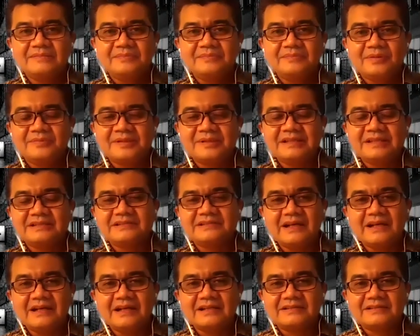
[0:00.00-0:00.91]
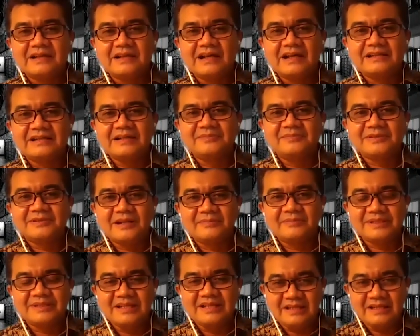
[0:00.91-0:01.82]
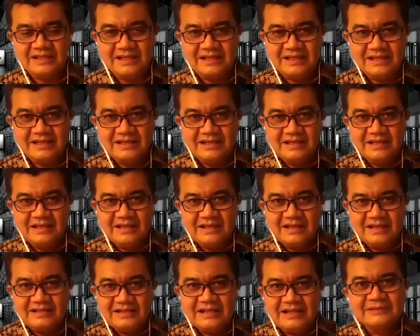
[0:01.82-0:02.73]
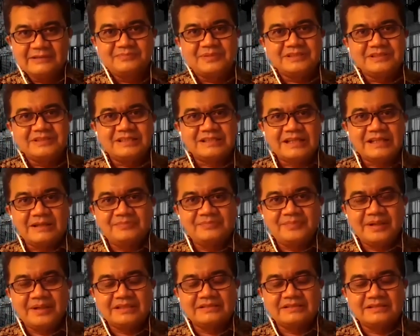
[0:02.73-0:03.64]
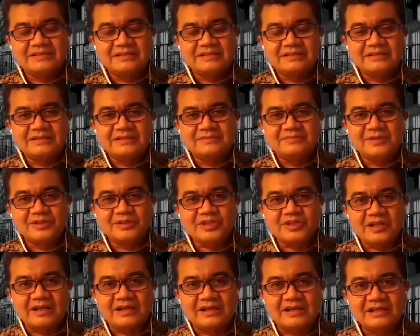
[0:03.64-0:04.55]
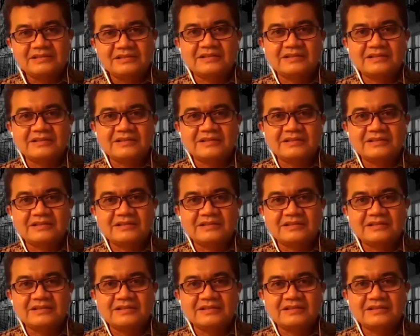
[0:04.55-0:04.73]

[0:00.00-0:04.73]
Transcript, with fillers: pemerintah terhadap narapidana dan penyikapan masyarakat